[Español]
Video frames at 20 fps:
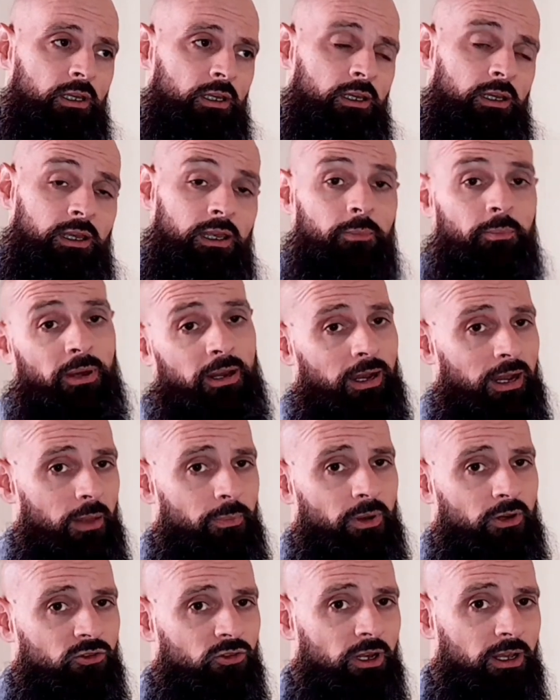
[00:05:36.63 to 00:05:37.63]
Que para las
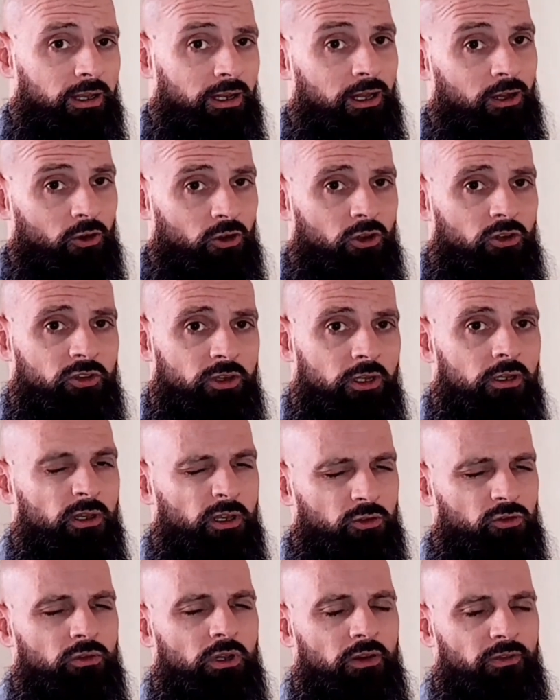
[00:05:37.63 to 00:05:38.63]
personas que la conocen
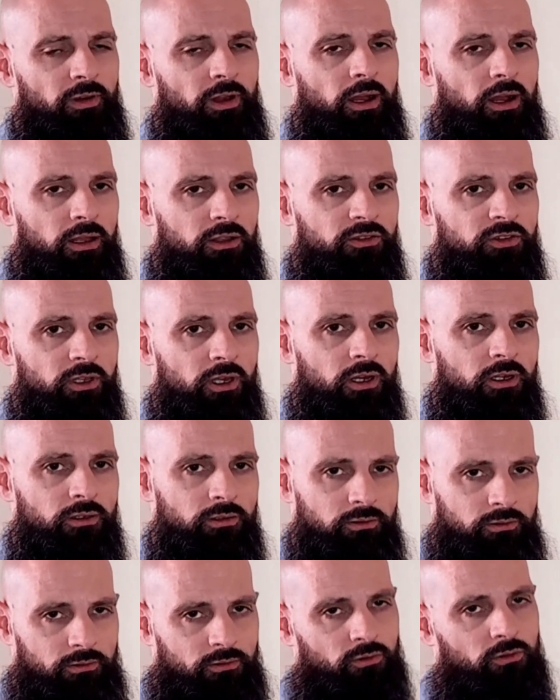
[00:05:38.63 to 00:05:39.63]
es una fragancia
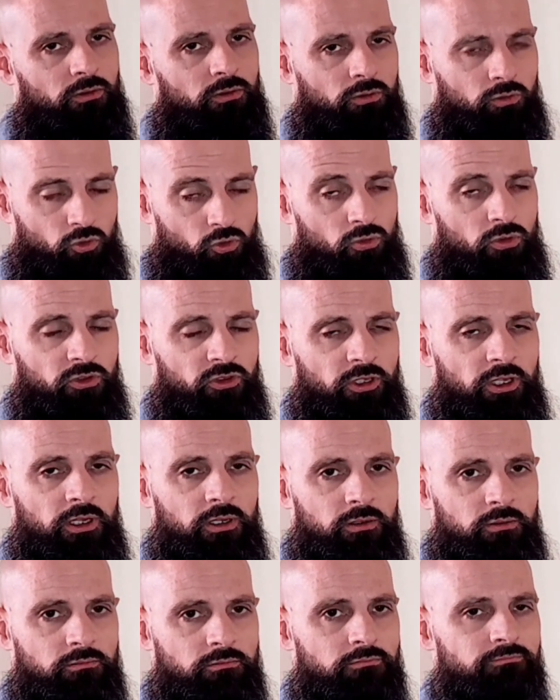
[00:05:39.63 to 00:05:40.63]

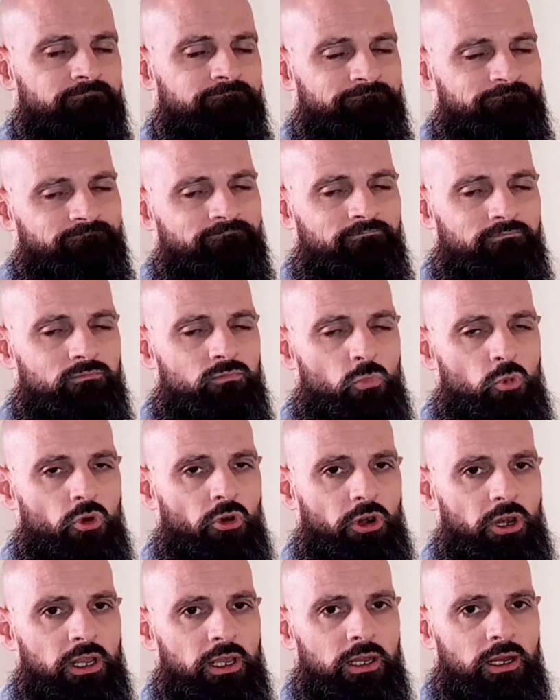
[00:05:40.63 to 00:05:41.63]
dulce, muy
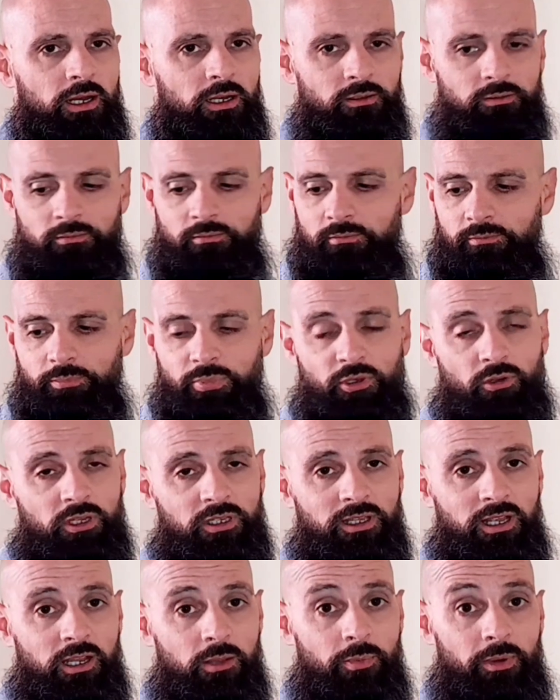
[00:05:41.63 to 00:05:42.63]
rica, pero a
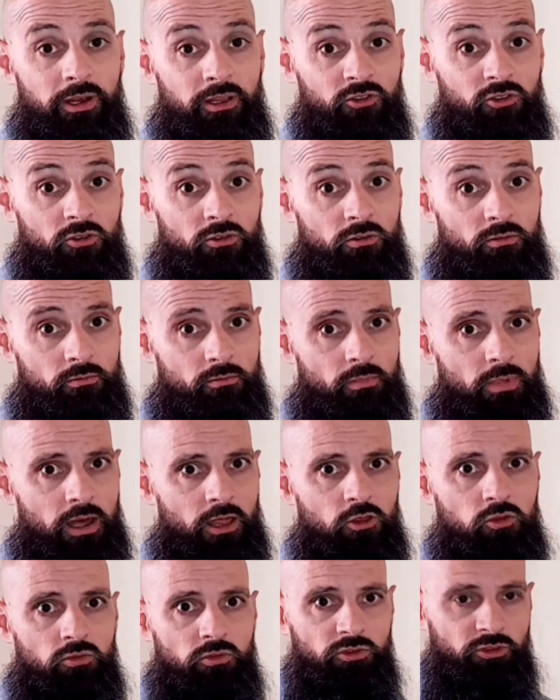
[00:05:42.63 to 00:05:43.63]
esta les pareció
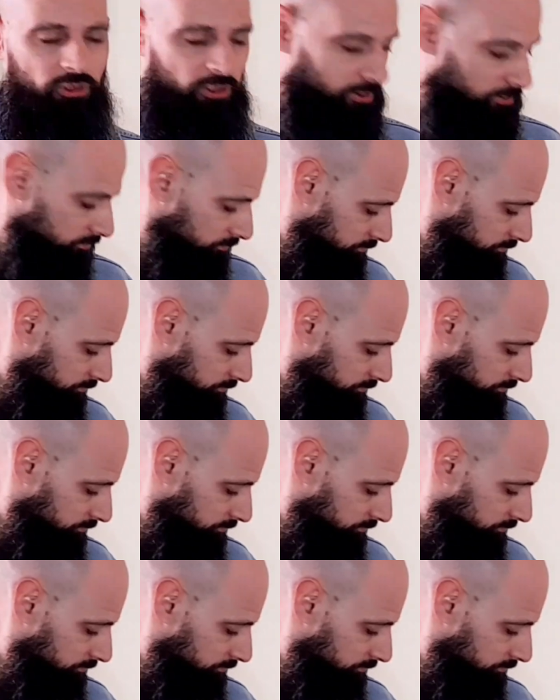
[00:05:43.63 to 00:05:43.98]
más dulce.